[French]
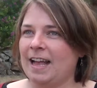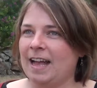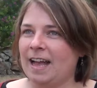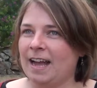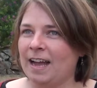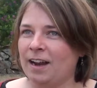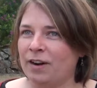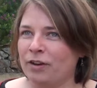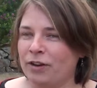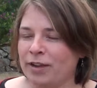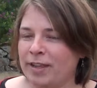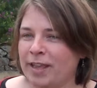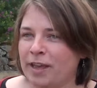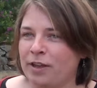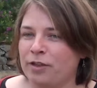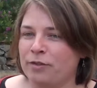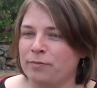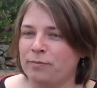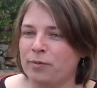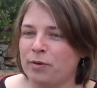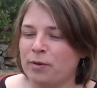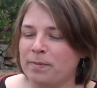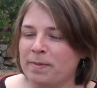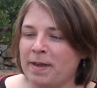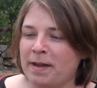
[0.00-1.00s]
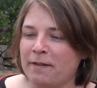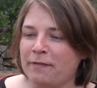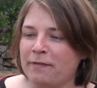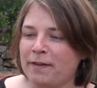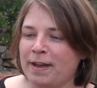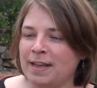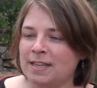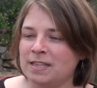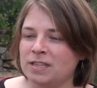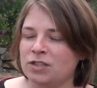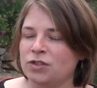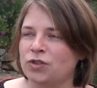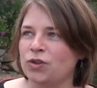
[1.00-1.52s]
alors il y a une première
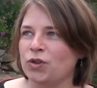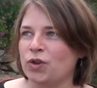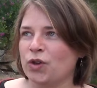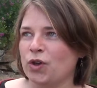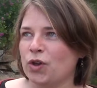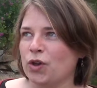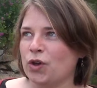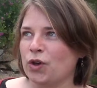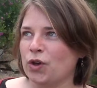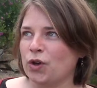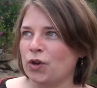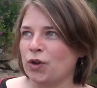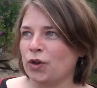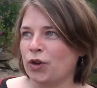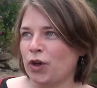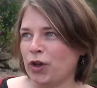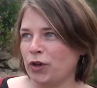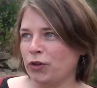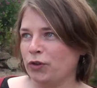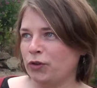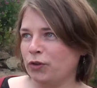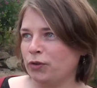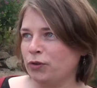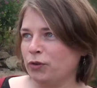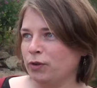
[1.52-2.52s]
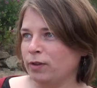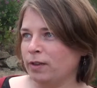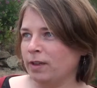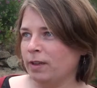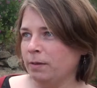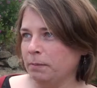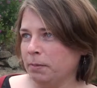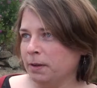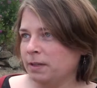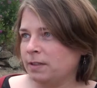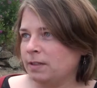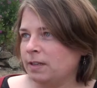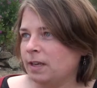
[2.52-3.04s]
phase de recueil de
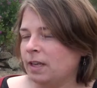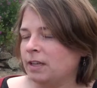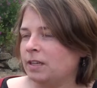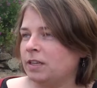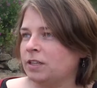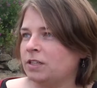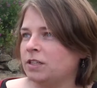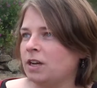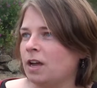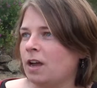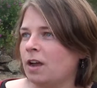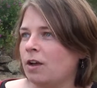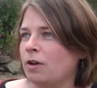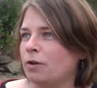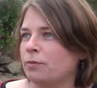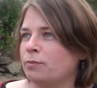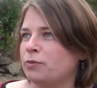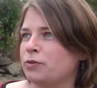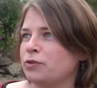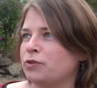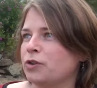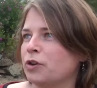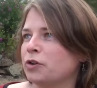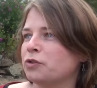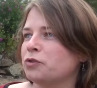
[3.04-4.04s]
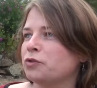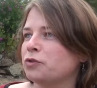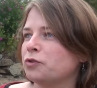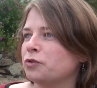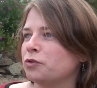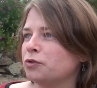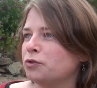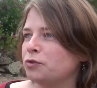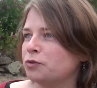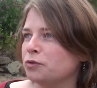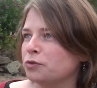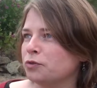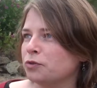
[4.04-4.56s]
données parce qu'il y a déjà euh, plusieurs
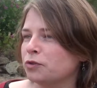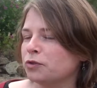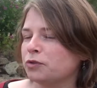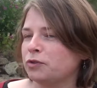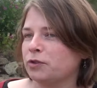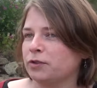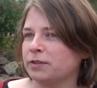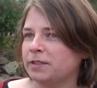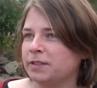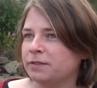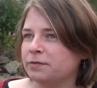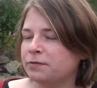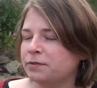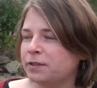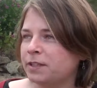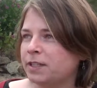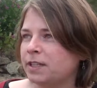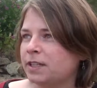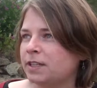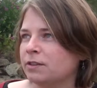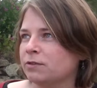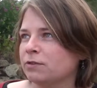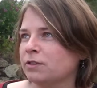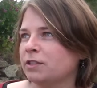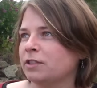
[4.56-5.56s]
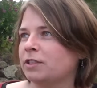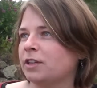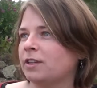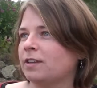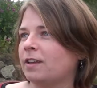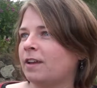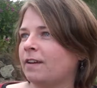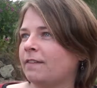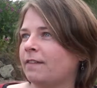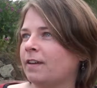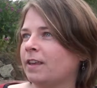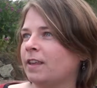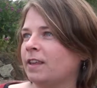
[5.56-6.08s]
structures scientifiques qui ont déjà
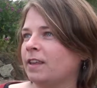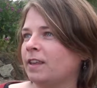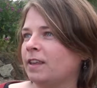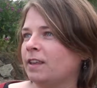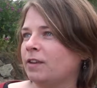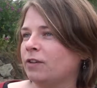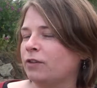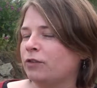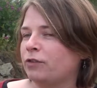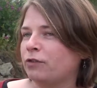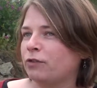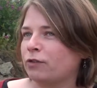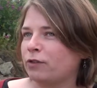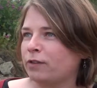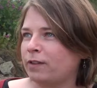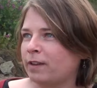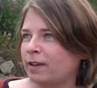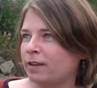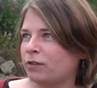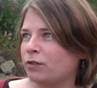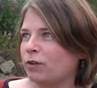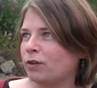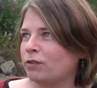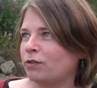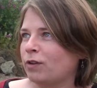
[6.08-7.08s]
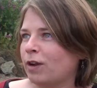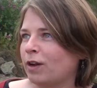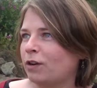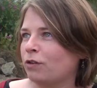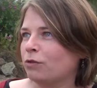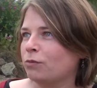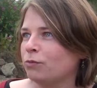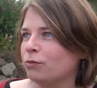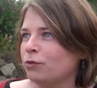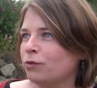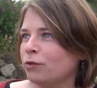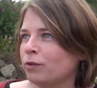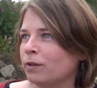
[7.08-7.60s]
travaillé euh, sur le territoire de la
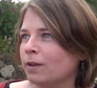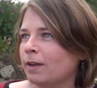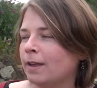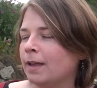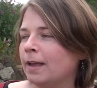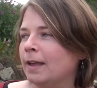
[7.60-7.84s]
commune.